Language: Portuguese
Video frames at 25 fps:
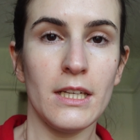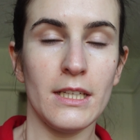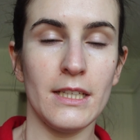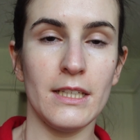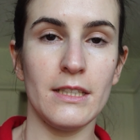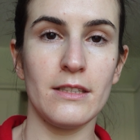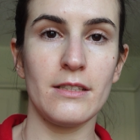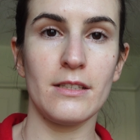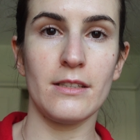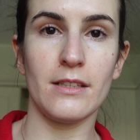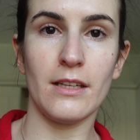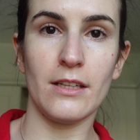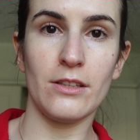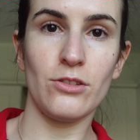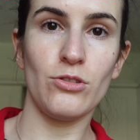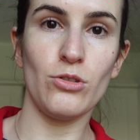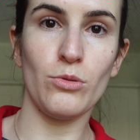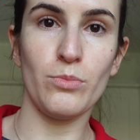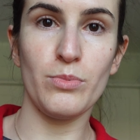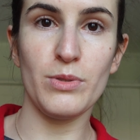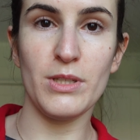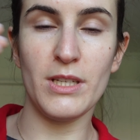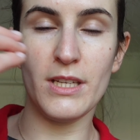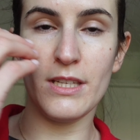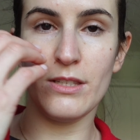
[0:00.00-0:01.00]
e, entretanto,
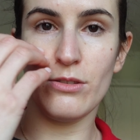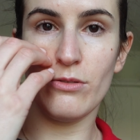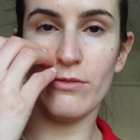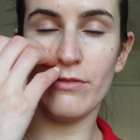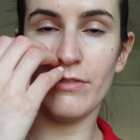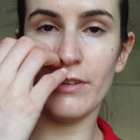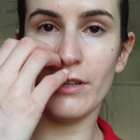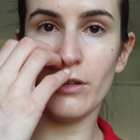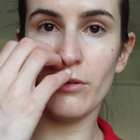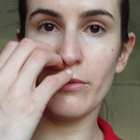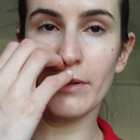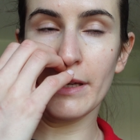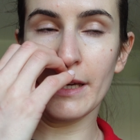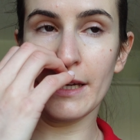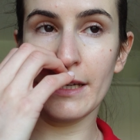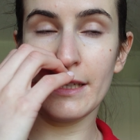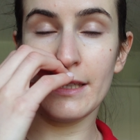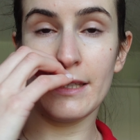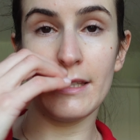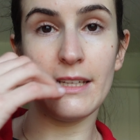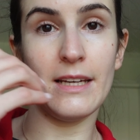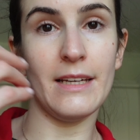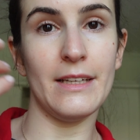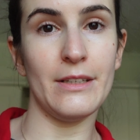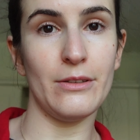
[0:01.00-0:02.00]
eu preciso de ver o que é
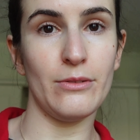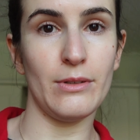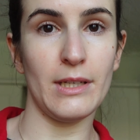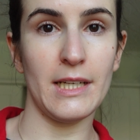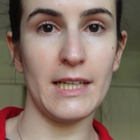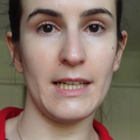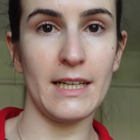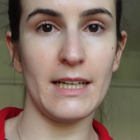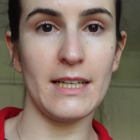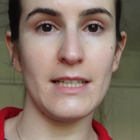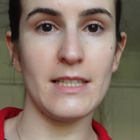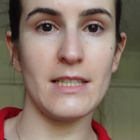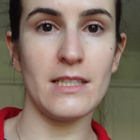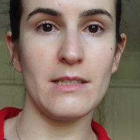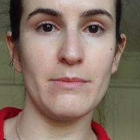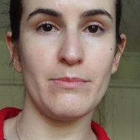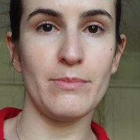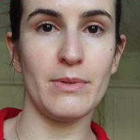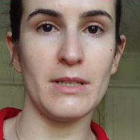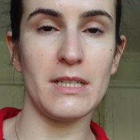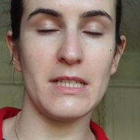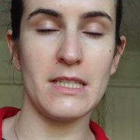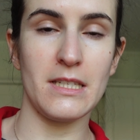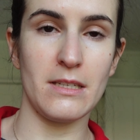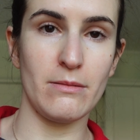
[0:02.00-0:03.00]
que tenho em casa
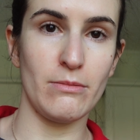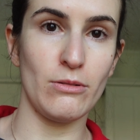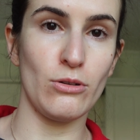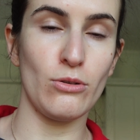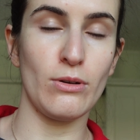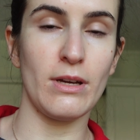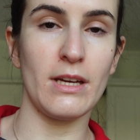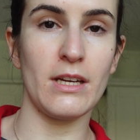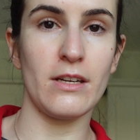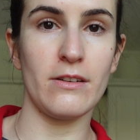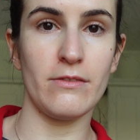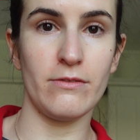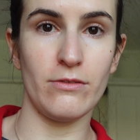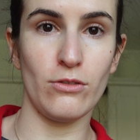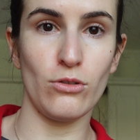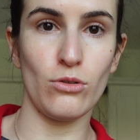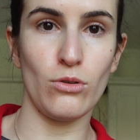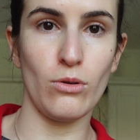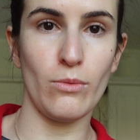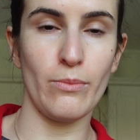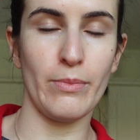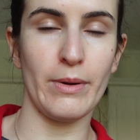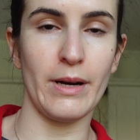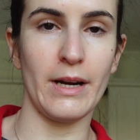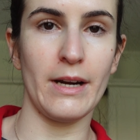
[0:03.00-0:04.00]
para saber o que é que vou
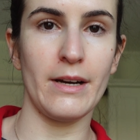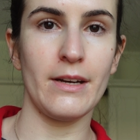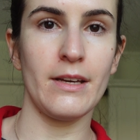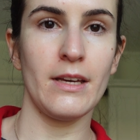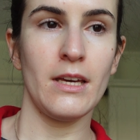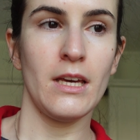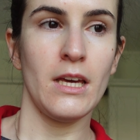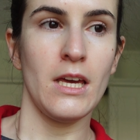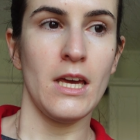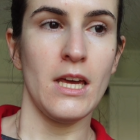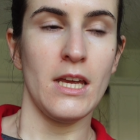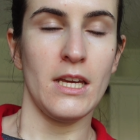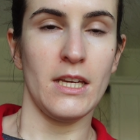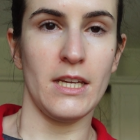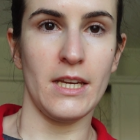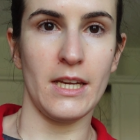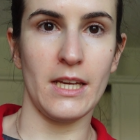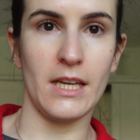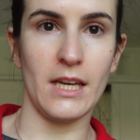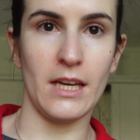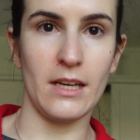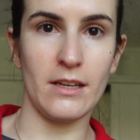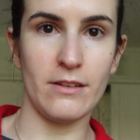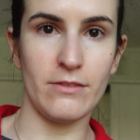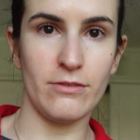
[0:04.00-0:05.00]
comprar e
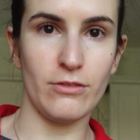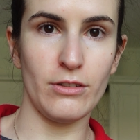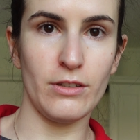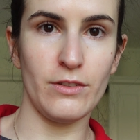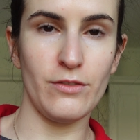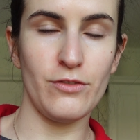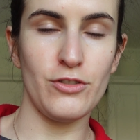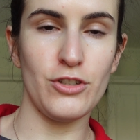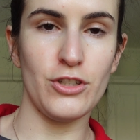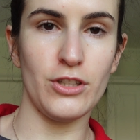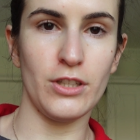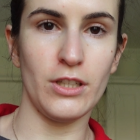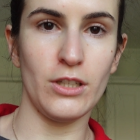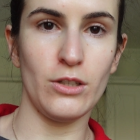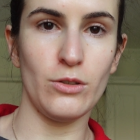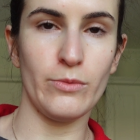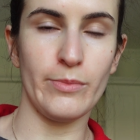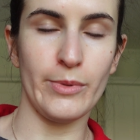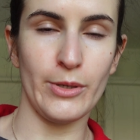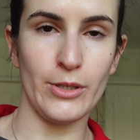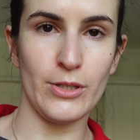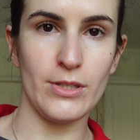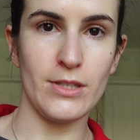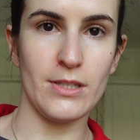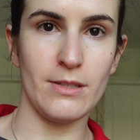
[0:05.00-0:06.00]
em que é que vou investir no
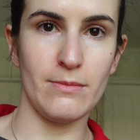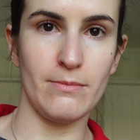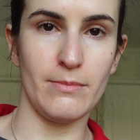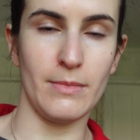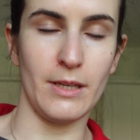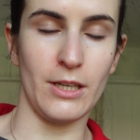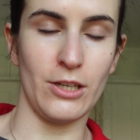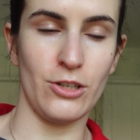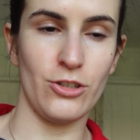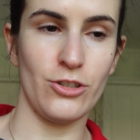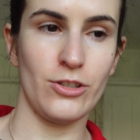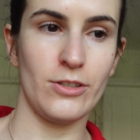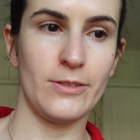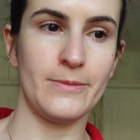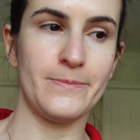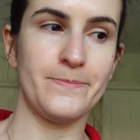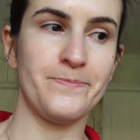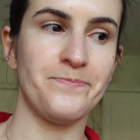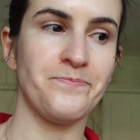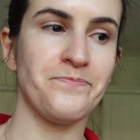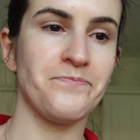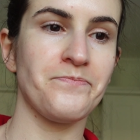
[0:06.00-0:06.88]
próximo mês.